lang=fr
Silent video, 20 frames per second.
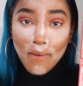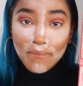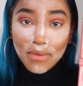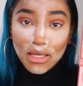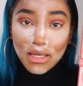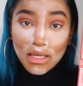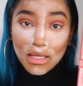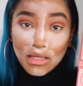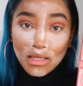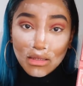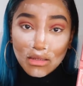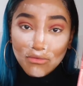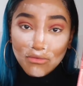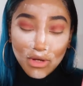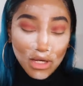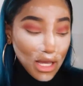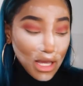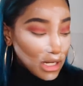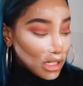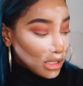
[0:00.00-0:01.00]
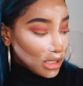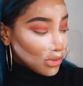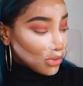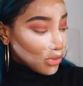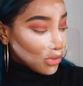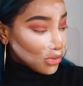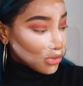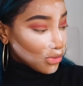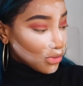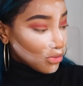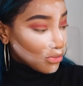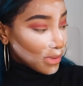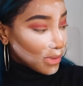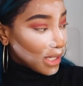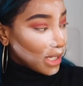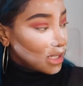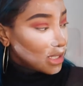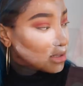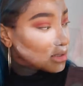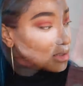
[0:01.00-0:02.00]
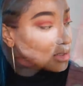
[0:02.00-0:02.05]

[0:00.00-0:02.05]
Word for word: Mais voilà, elle est trop trop belle.